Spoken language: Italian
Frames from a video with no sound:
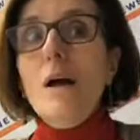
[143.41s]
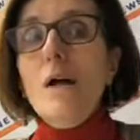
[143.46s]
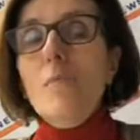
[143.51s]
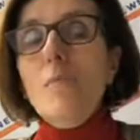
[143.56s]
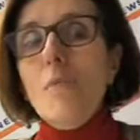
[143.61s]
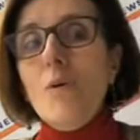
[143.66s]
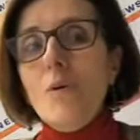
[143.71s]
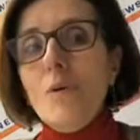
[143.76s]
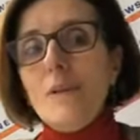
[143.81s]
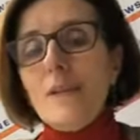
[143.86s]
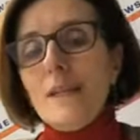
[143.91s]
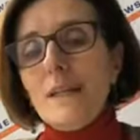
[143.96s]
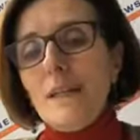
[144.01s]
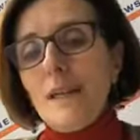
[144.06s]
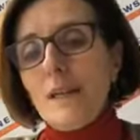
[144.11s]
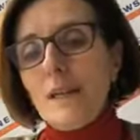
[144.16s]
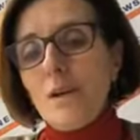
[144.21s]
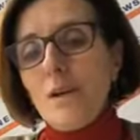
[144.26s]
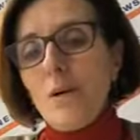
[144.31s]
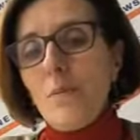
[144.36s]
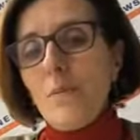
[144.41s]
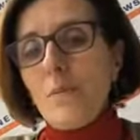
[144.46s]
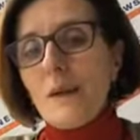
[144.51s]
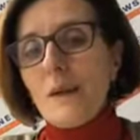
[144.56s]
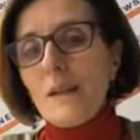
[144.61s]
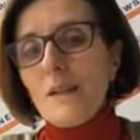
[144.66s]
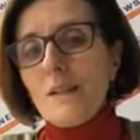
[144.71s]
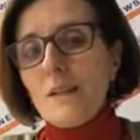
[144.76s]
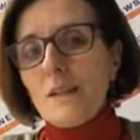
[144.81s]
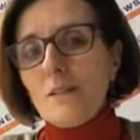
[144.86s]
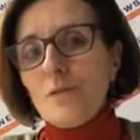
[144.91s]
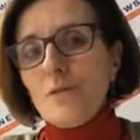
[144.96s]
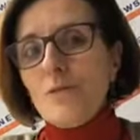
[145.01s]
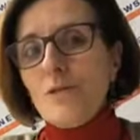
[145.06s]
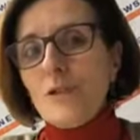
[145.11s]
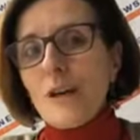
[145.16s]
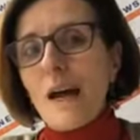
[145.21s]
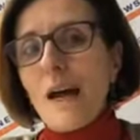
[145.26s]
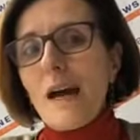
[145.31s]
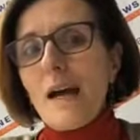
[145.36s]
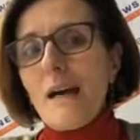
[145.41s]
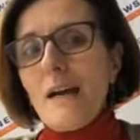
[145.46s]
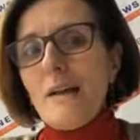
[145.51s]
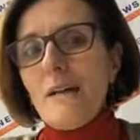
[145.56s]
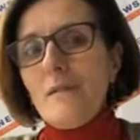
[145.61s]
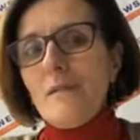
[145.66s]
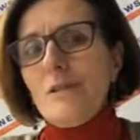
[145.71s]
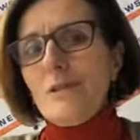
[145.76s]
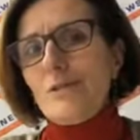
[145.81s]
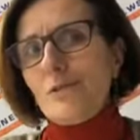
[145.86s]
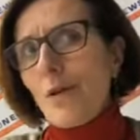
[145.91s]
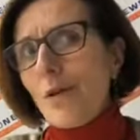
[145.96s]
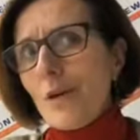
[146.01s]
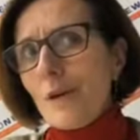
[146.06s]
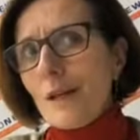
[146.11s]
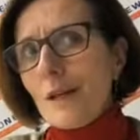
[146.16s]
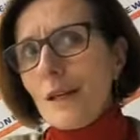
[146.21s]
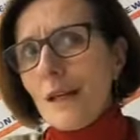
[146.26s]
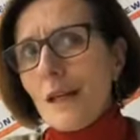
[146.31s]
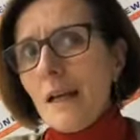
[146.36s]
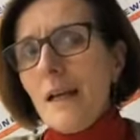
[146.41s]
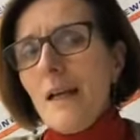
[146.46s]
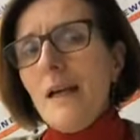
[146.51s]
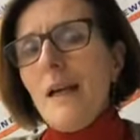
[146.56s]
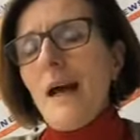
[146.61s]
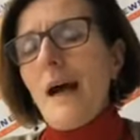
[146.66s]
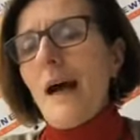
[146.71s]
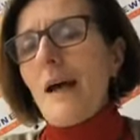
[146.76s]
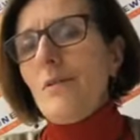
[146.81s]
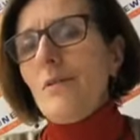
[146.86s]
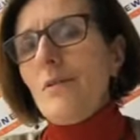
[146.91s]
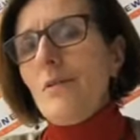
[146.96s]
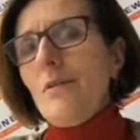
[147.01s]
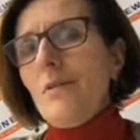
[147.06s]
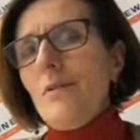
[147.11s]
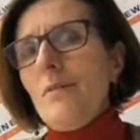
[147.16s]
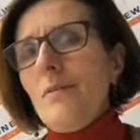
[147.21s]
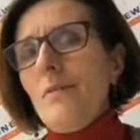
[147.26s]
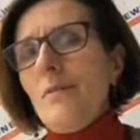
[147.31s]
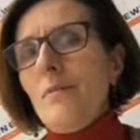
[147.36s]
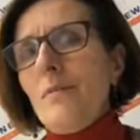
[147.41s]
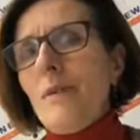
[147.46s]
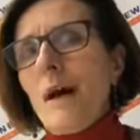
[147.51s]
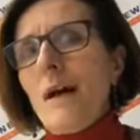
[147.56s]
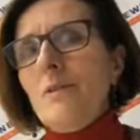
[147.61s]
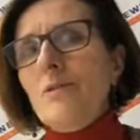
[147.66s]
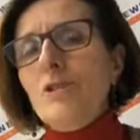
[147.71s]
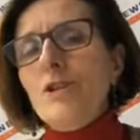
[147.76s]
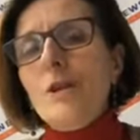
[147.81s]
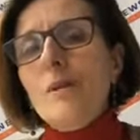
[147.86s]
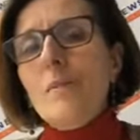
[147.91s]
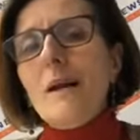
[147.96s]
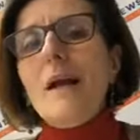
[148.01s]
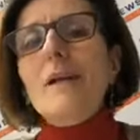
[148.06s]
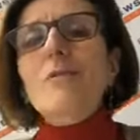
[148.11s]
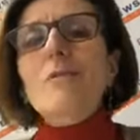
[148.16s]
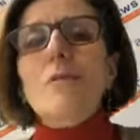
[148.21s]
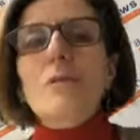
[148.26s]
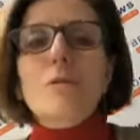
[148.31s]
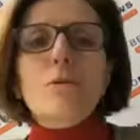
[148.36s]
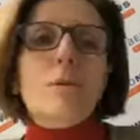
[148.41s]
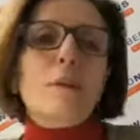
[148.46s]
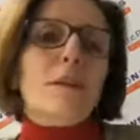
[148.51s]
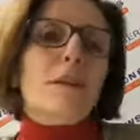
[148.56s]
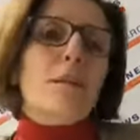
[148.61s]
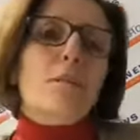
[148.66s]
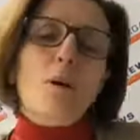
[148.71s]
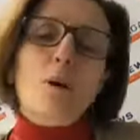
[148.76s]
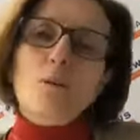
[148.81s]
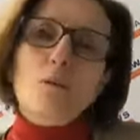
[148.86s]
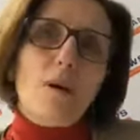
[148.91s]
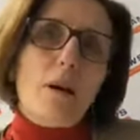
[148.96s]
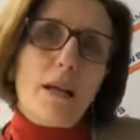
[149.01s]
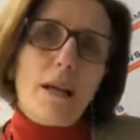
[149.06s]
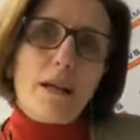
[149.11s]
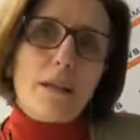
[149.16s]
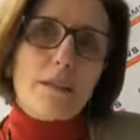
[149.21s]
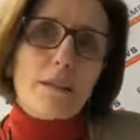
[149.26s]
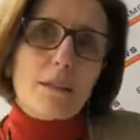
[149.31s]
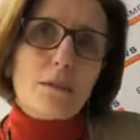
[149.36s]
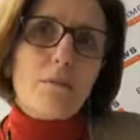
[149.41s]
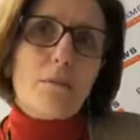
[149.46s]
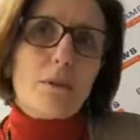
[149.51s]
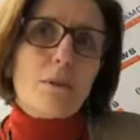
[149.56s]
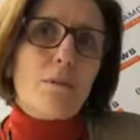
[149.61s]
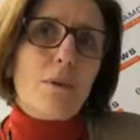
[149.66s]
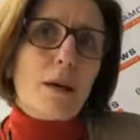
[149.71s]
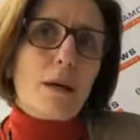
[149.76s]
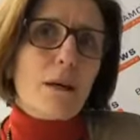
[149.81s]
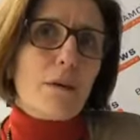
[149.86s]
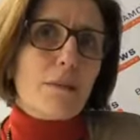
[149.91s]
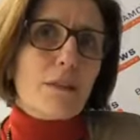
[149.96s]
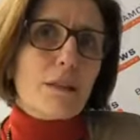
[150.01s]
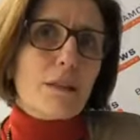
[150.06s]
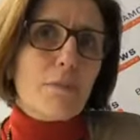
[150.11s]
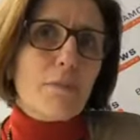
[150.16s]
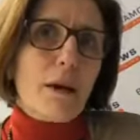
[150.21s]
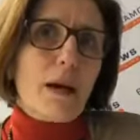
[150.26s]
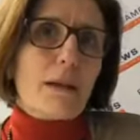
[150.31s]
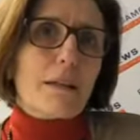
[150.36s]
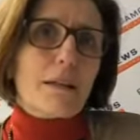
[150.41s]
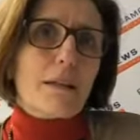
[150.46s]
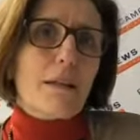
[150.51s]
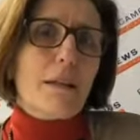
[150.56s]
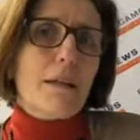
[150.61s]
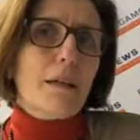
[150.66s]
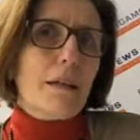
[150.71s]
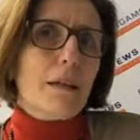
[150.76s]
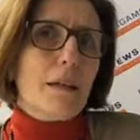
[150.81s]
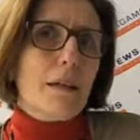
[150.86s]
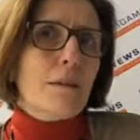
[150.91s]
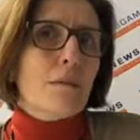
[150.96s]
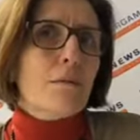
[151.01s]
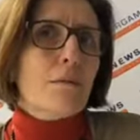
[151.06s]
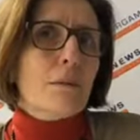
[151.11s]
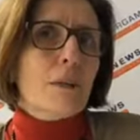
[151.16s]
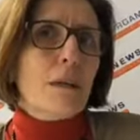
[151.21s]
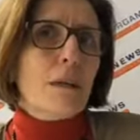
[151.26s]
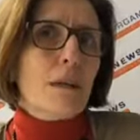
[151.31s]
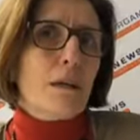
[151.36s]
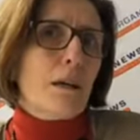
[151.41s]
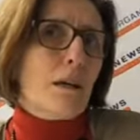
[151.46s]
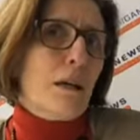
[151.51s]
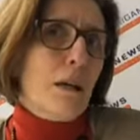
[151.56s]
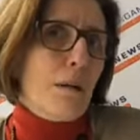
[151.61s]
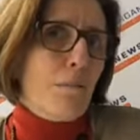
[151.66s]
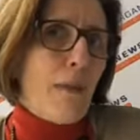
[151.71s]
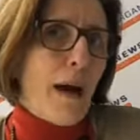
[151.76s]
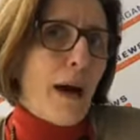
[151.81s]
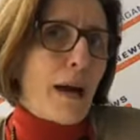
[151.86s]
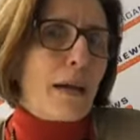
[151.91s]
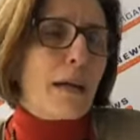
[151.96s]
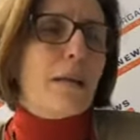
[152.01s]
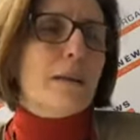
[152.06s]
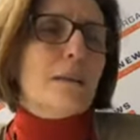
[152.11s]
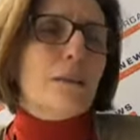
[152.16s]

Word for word: Molte sì. delle coppie che sono già eh, storiche hanno, hanno, celebrato il loro matrimonio all'estero, per cui anche questa parte non eh, manca.